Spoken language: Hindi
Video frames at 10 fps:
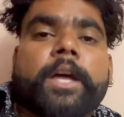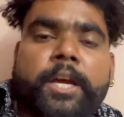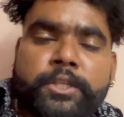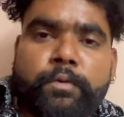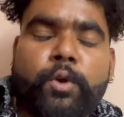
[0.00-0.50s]

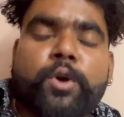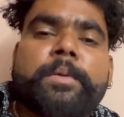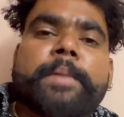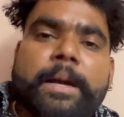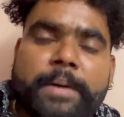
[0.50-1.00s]
इस व्लॉग में
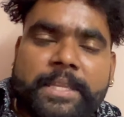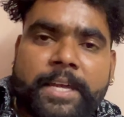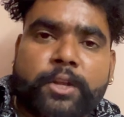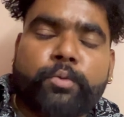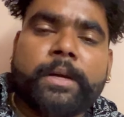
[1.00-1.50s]
मैं एक बात
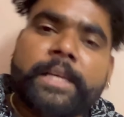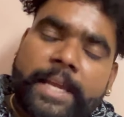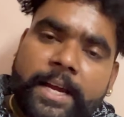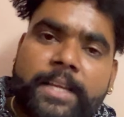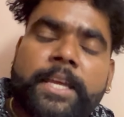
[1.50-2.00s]
कह दूँ भाई
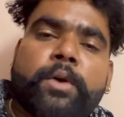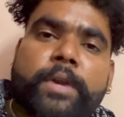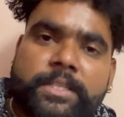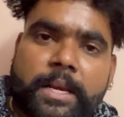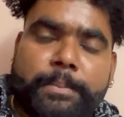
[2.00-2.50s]
लिंक दे रहा हूँ
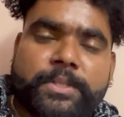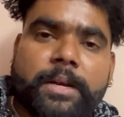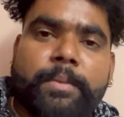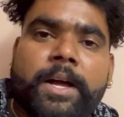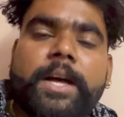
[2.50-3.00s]
डिस्क्रिप्शन
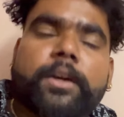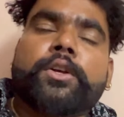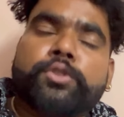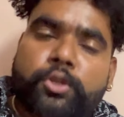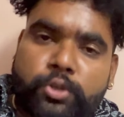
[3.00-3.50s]
में
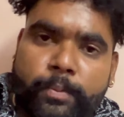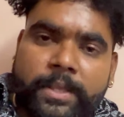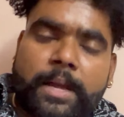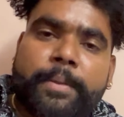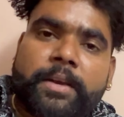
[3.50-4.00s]
जो जो
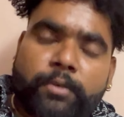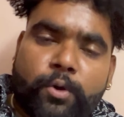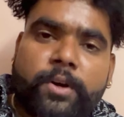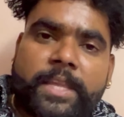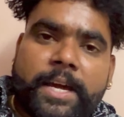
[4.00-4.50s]
बंदा मेरे
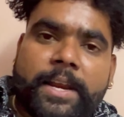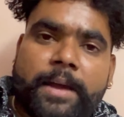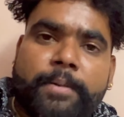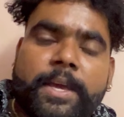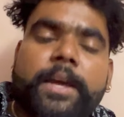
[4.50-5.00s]
व्लॉग देख रहा
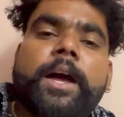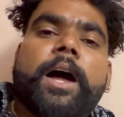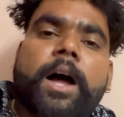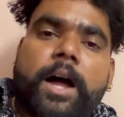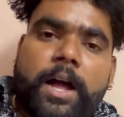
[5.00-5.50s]
है भाई
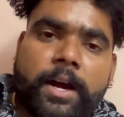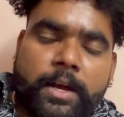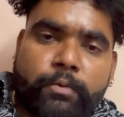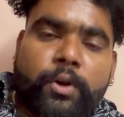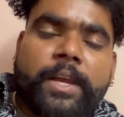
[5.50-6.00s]

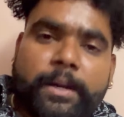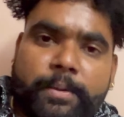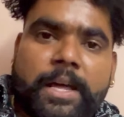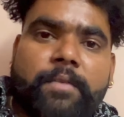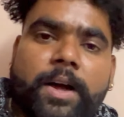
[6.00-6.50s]
अगर वो रील
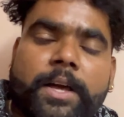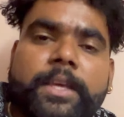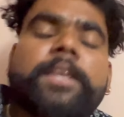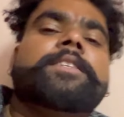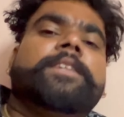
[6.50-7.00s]
बनावा
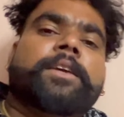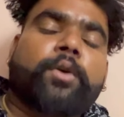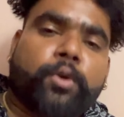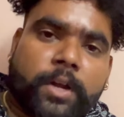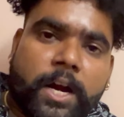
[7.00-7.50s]
किसी
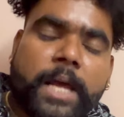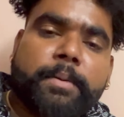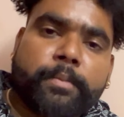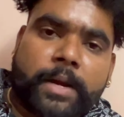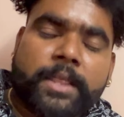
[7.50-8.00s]
और गाने
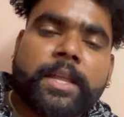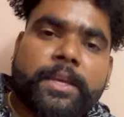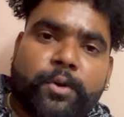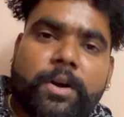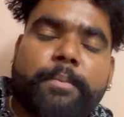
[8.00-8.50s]
भाई बनाता
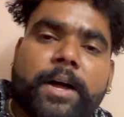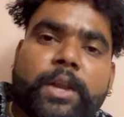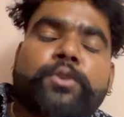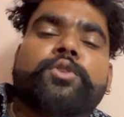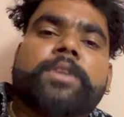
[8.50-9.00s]
ही होगा मान
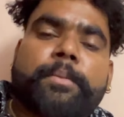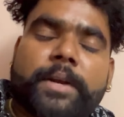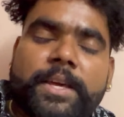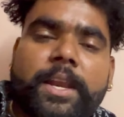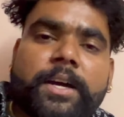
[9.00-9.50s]
लो जो उसने
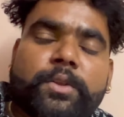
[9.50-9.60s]
बढ़िया लग